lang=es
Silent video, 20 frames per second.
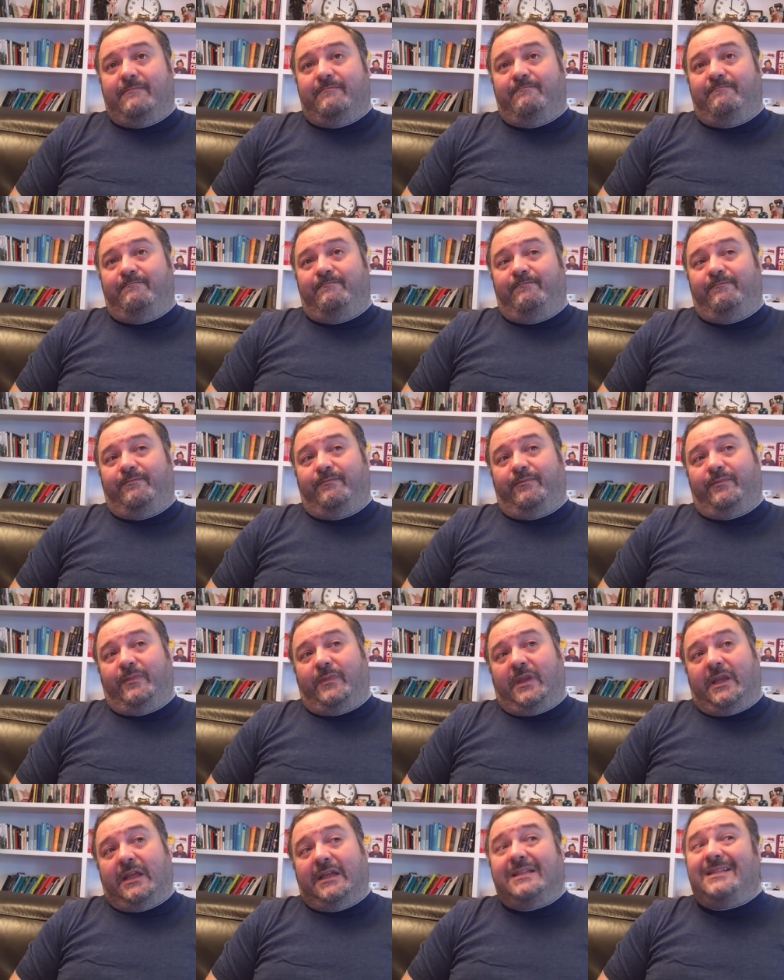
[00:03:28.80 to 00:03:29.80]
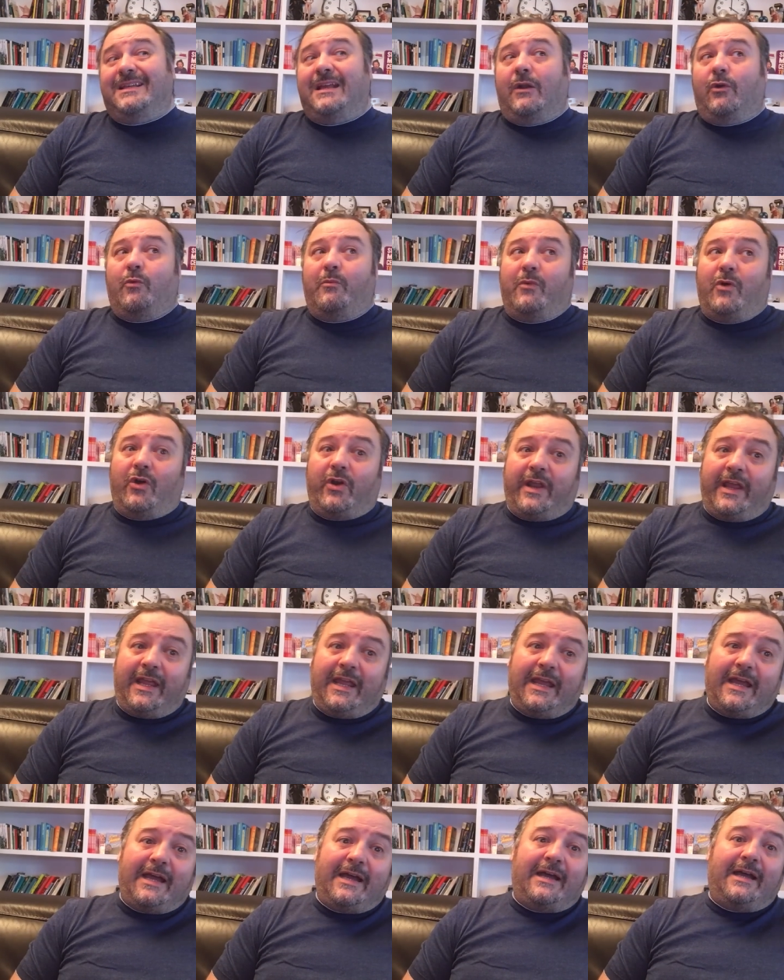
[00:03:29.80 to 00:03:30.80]
Mm, se
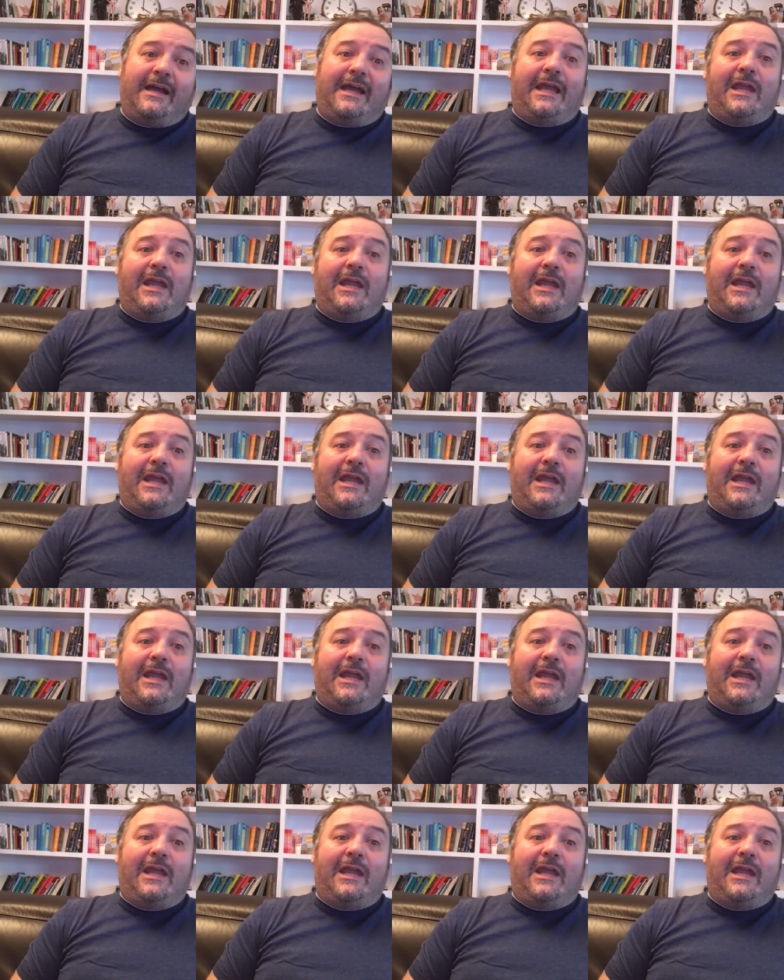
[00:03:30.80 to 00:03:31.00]
rumorea,